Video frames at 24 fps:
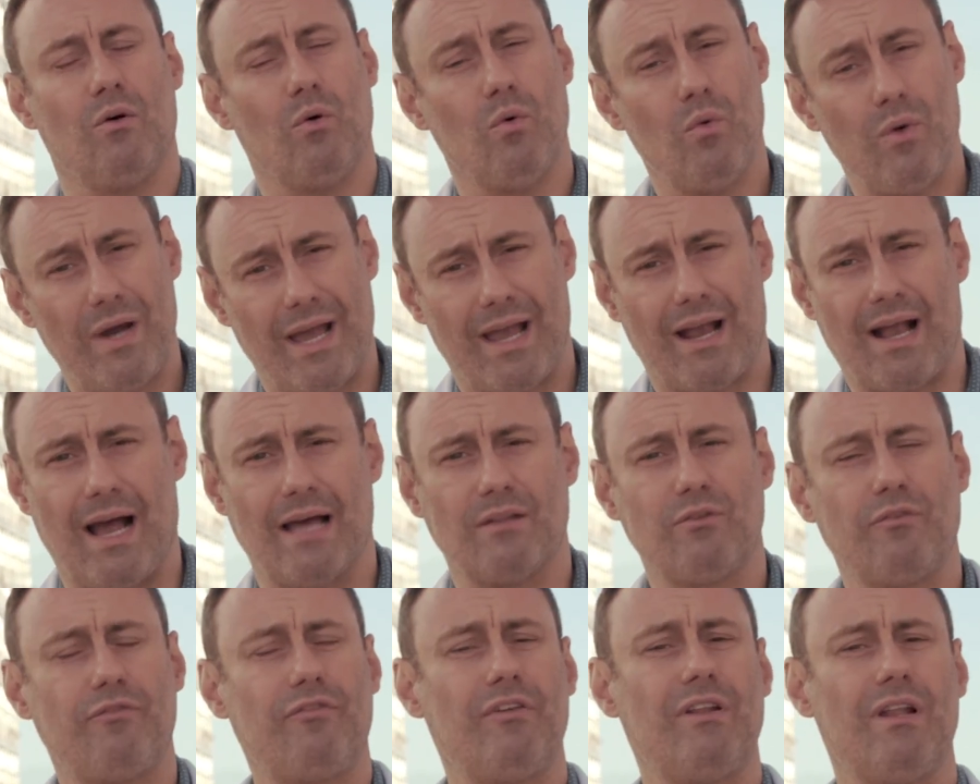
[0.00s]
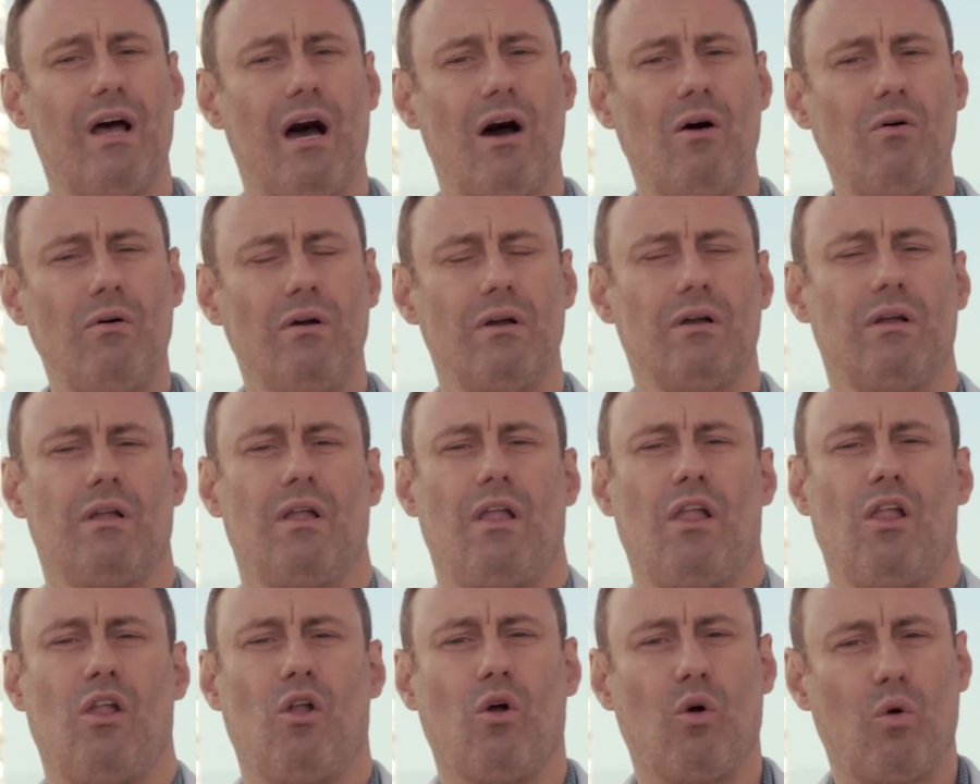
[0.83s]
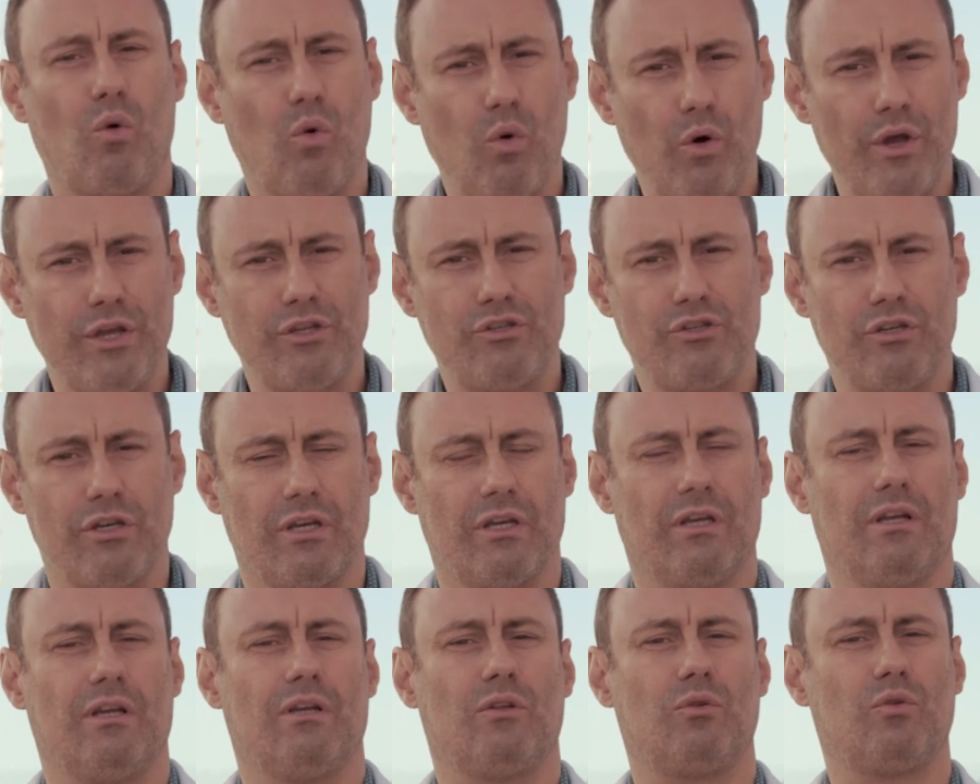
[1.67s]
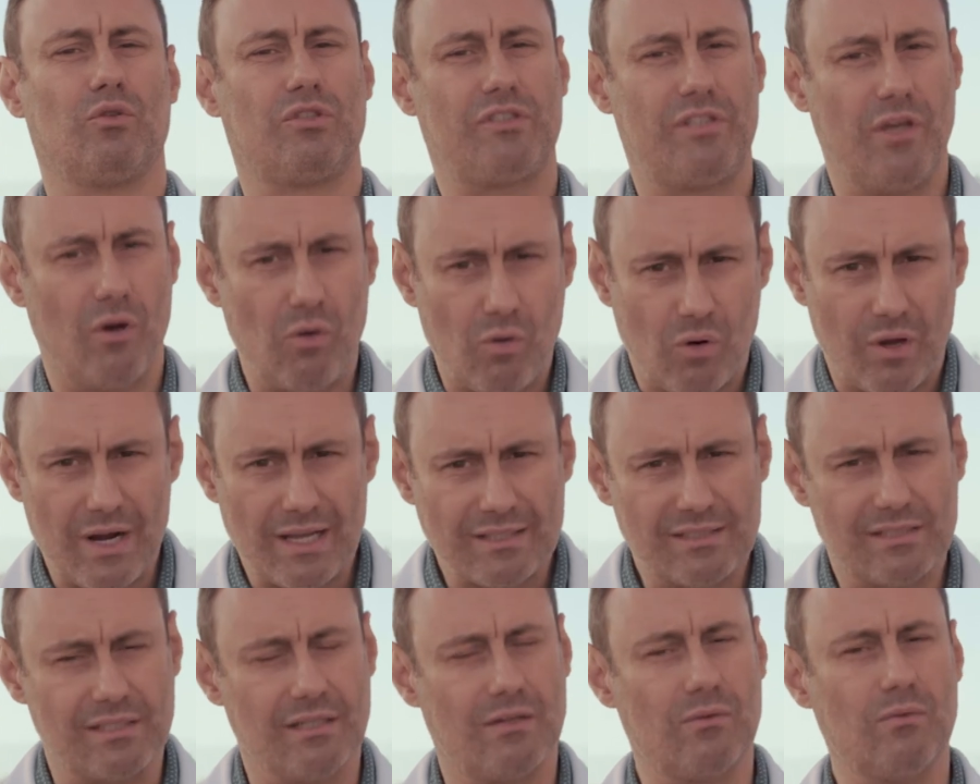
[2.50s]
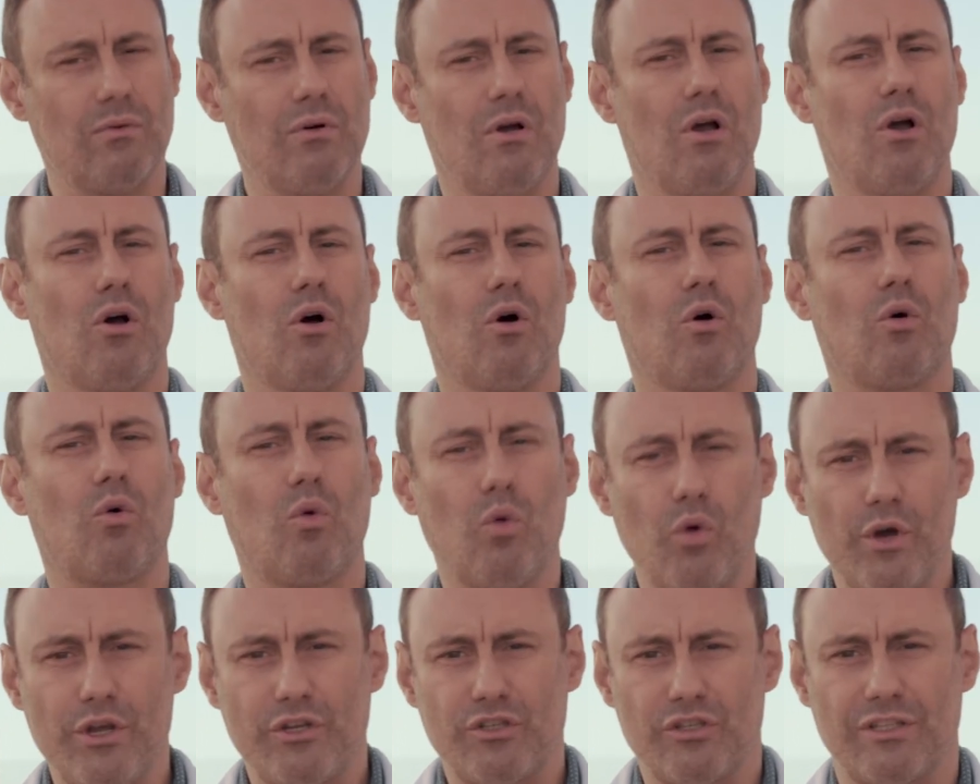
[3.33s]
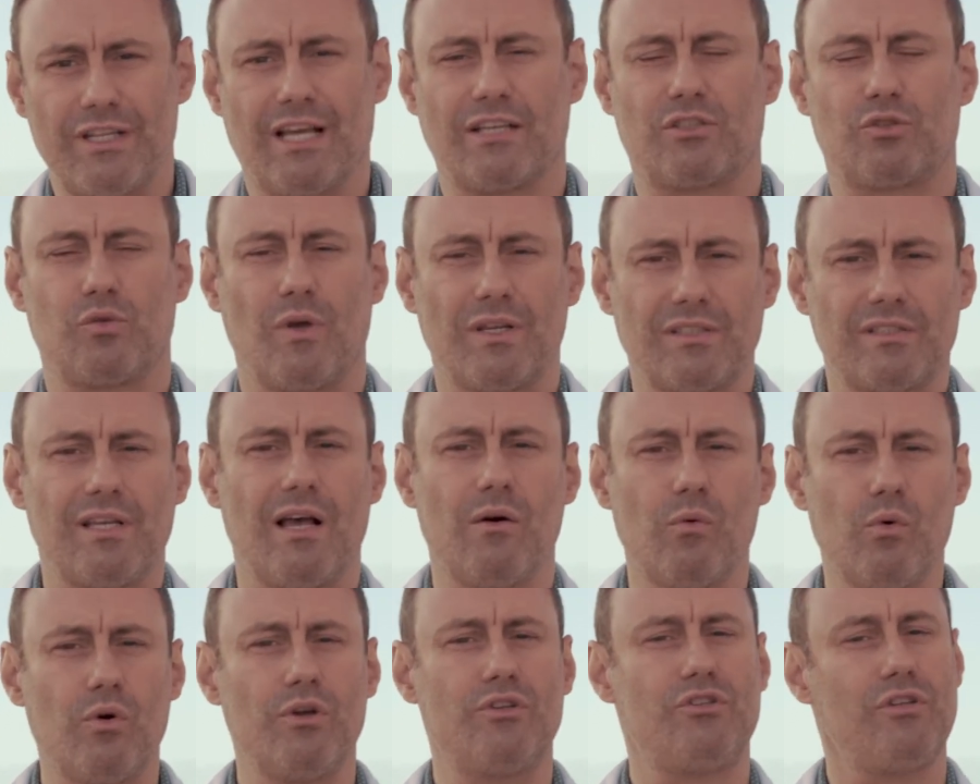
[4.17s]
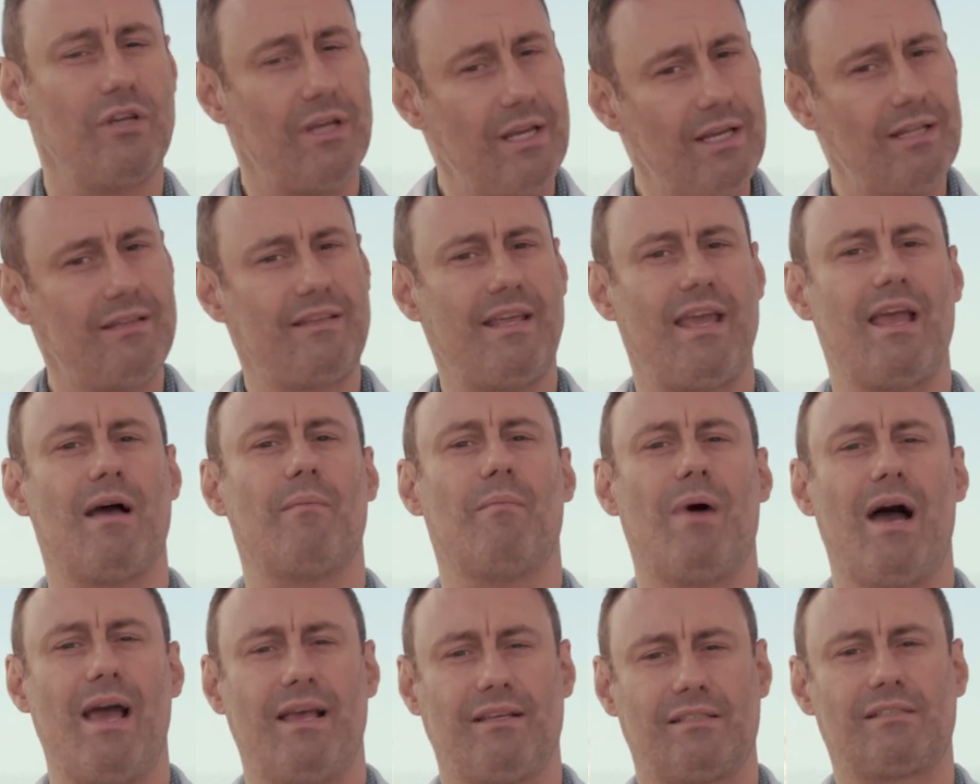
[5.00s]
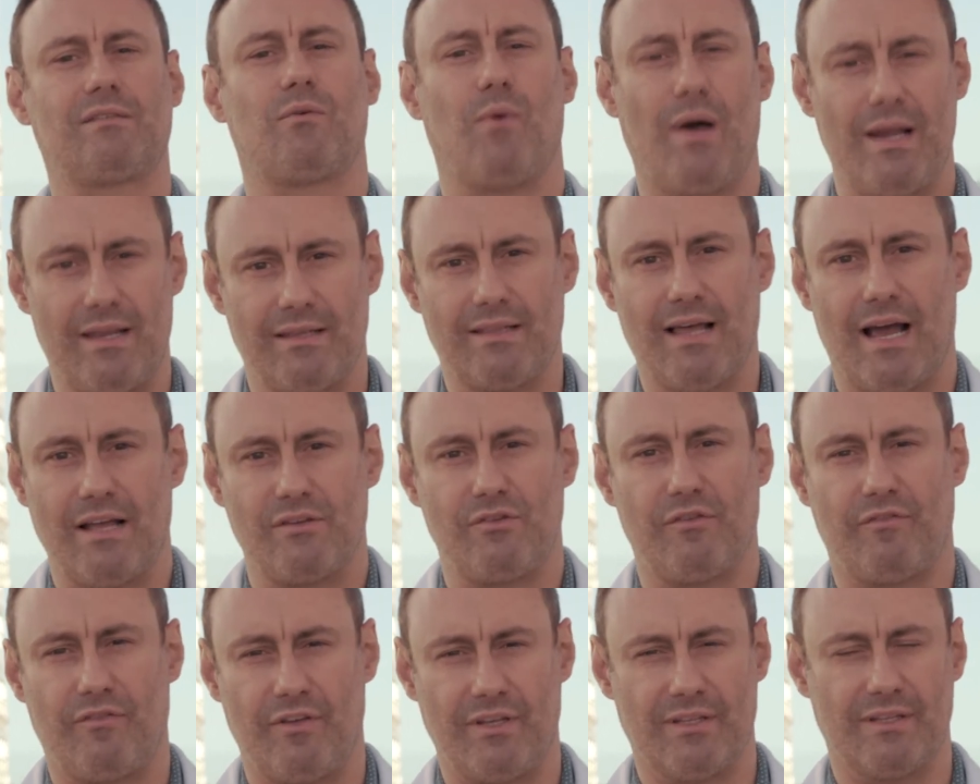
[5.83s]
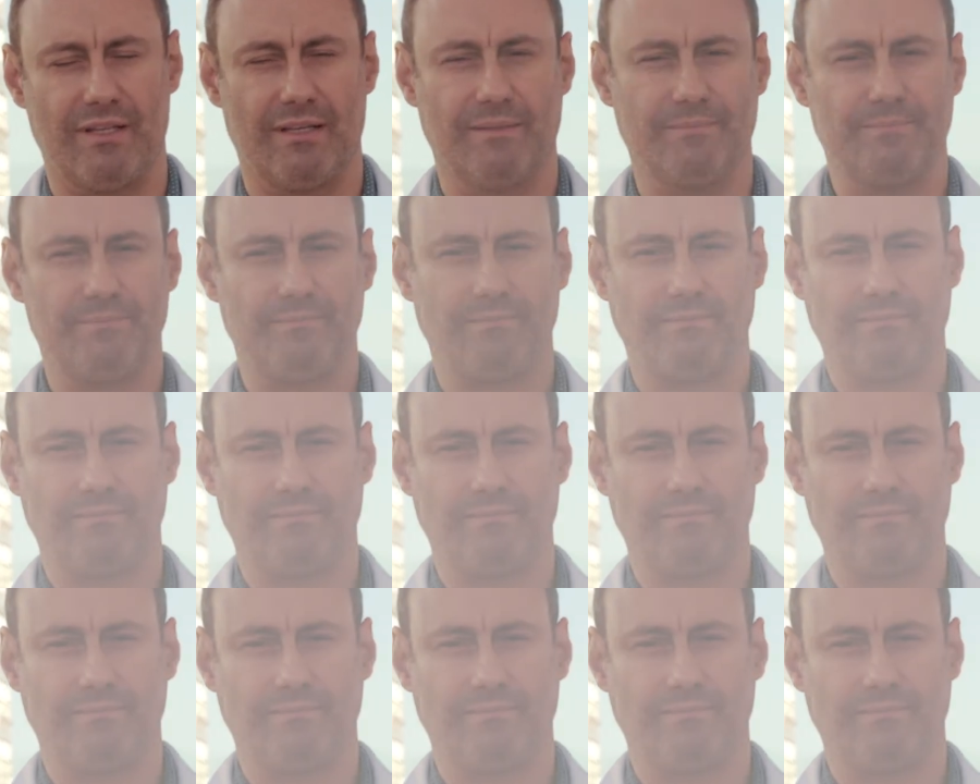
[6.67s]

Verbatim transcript: um recado final: cuide do seu coração, cuide da sua saúde e tenha mais qualidade de vida.